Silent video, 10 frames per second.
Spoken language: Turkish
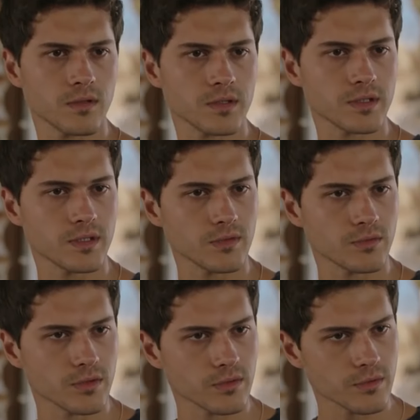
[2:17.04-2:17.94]
Aslı
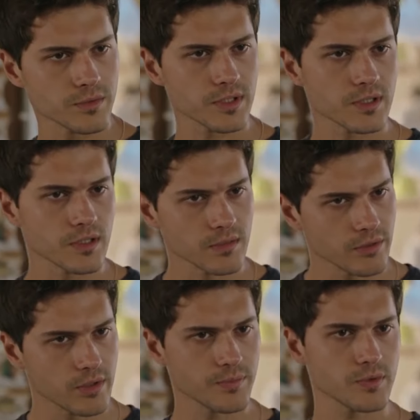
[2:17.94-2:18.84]
utanıyorum zaten. Niye
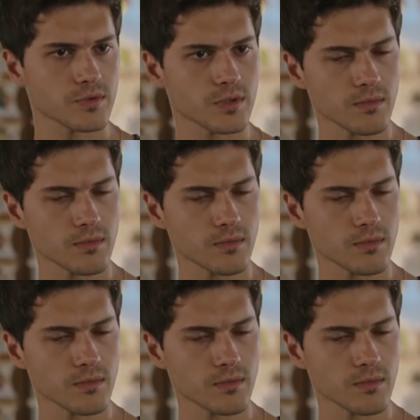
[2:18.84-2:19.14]
böyle yapıyorsun